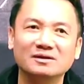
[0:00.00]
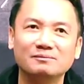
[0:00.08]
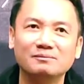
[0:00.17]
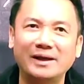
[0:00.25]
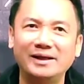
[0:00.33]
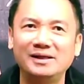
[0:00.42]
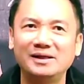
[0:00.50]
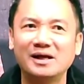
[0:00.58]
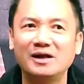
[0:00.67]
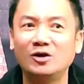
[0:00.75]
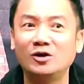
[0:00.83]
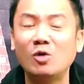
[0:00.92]
bị
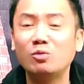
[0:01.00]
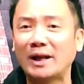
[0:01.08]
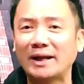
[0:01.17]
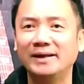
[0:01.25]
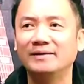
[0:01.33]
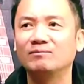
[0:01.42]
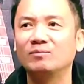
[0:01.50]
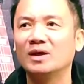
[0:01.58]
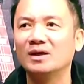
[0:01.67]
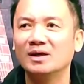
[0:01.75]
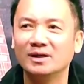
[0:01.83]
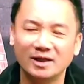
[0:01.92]
ờ, lung lay
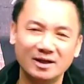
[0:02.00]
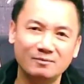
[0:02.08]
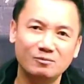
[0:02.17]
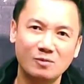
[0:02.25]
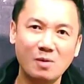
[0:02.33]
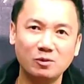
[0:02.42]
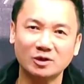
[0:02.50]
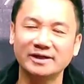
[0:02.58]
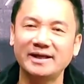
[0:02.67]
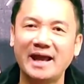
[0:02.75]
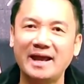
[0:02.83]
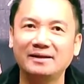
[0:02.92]
cho nên có một thời
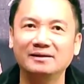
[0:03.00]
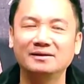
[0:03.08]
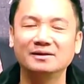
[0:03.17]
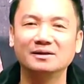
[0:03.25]
gian